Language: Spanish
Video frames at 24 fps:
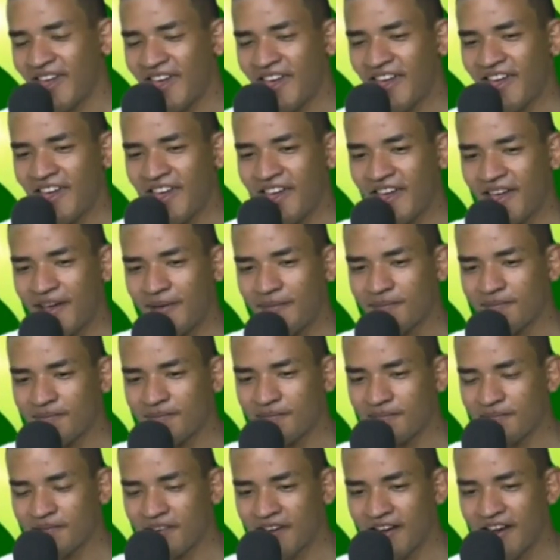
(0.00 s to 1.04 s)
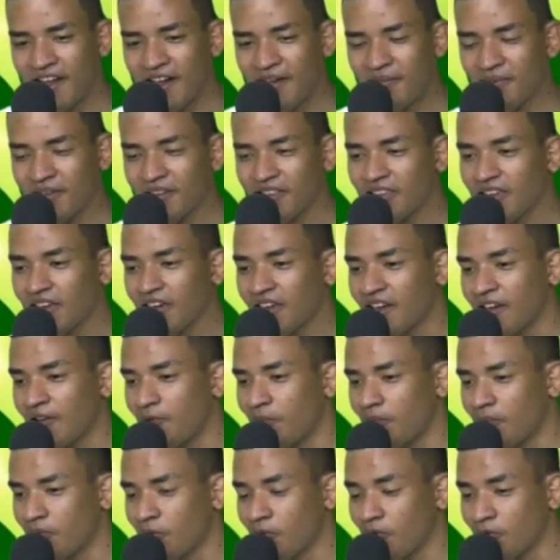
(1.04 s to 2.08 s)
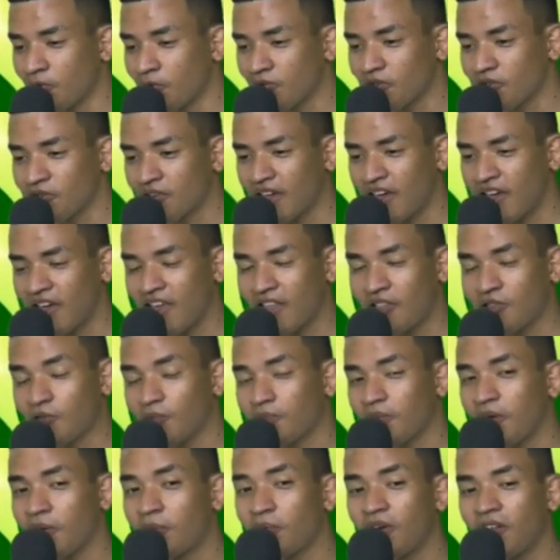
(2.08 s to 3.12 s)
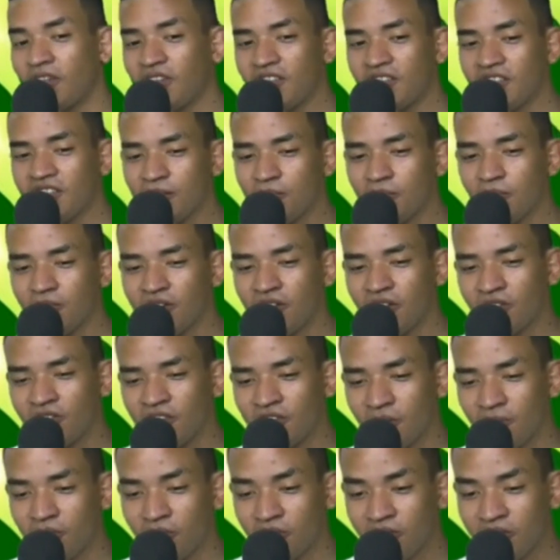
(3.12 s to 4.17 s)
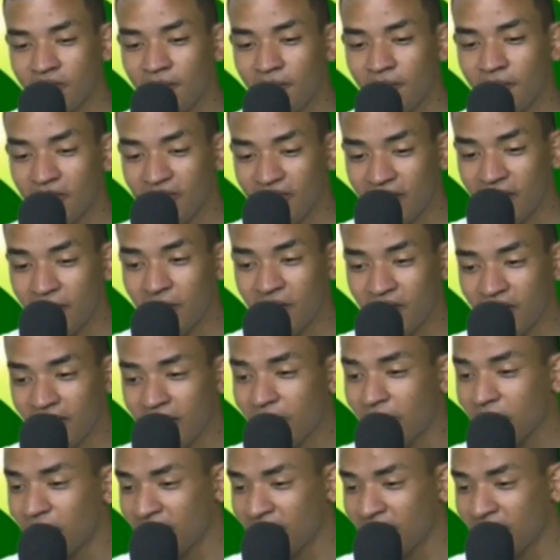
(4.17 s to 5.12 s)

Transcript: Eh, realmente creé un producto que es súper buenísimo, que nos aportan vitaminas,